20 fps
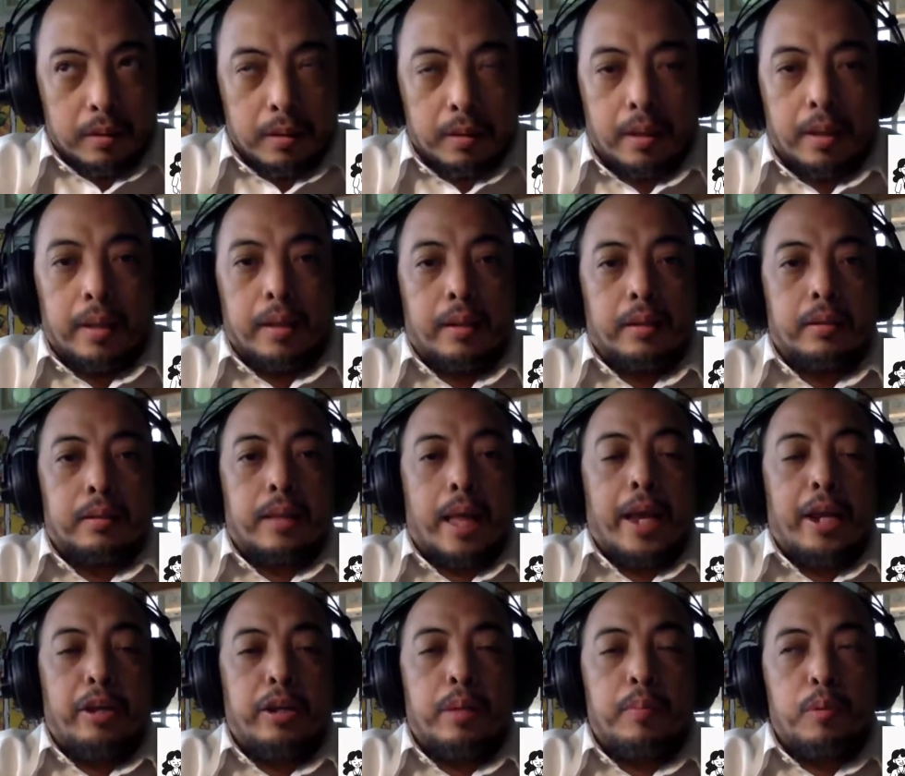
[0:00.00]
Uh, ah,
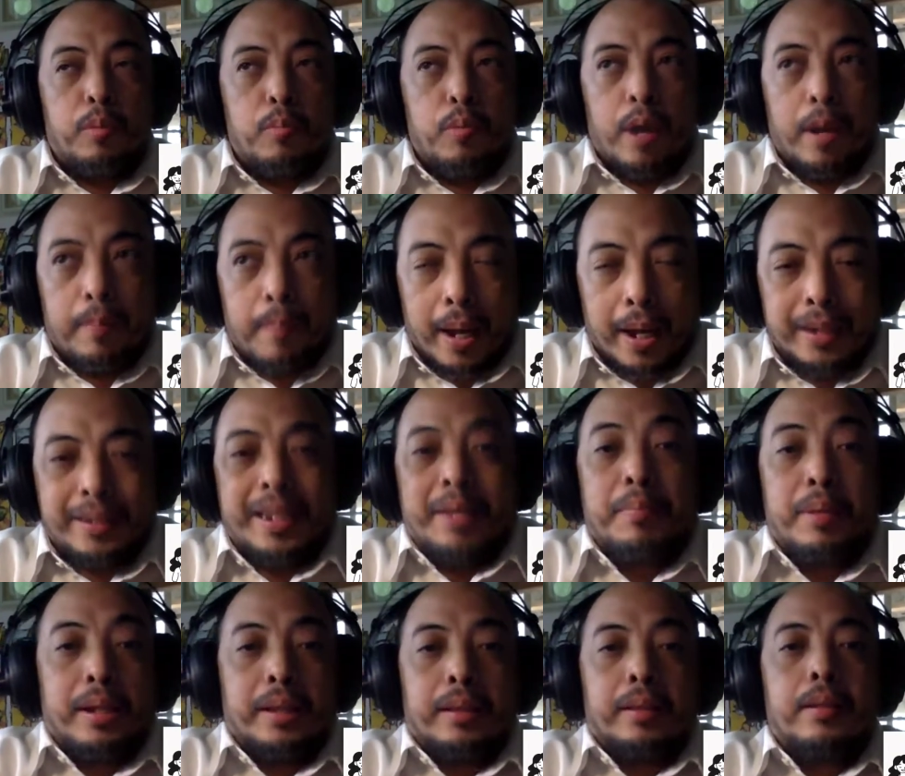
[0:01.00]
tayo nabubuhay para sa
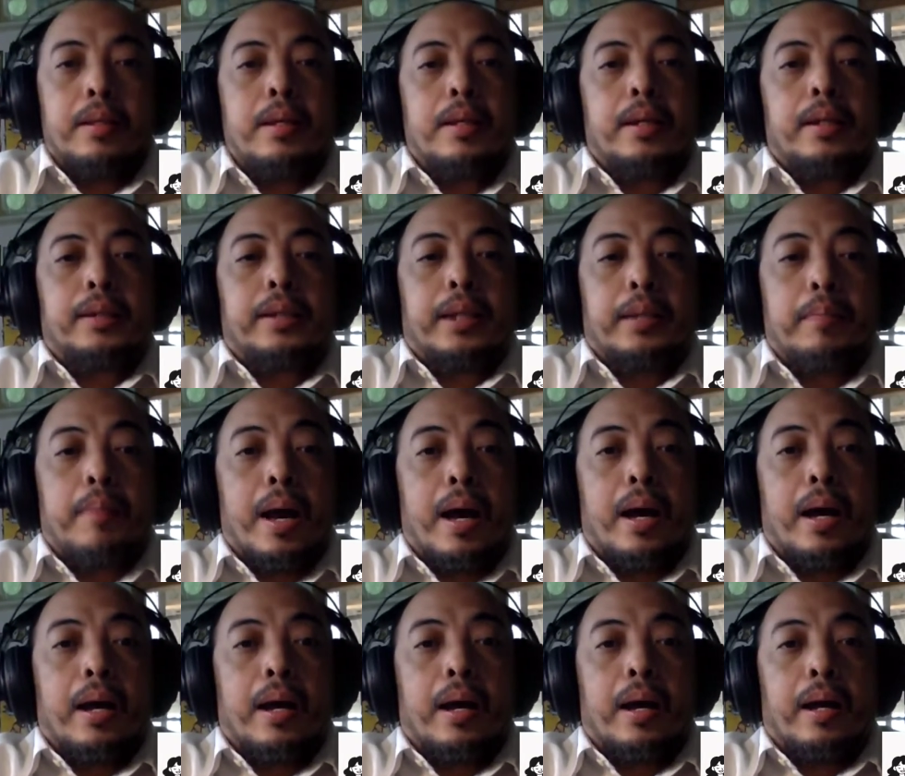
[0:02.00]
ibang sa ibang
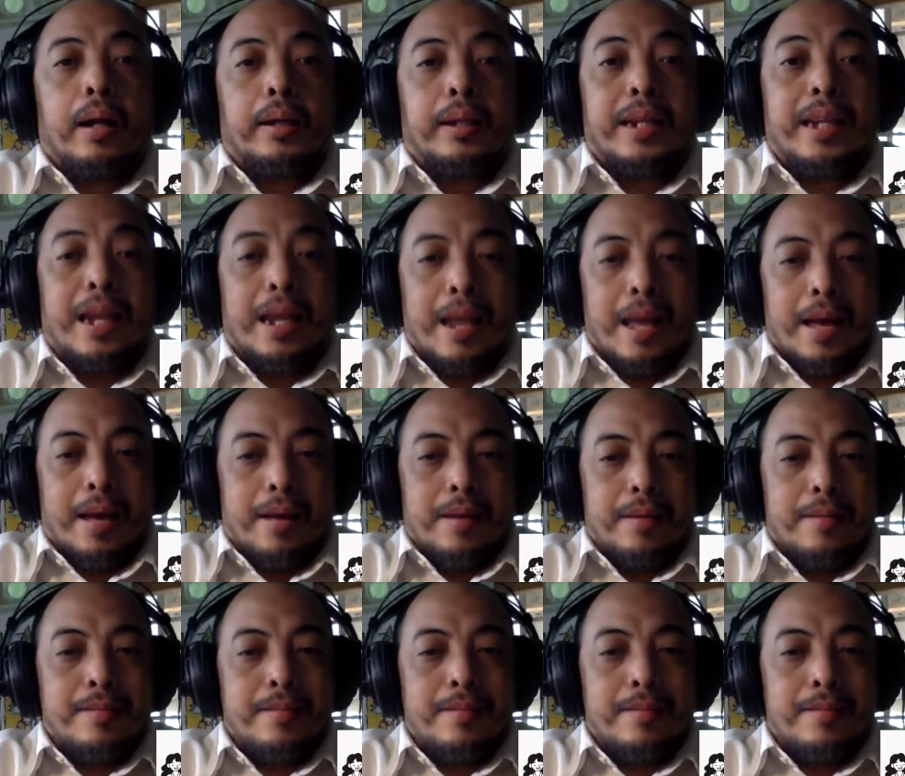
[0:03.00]
nilalang.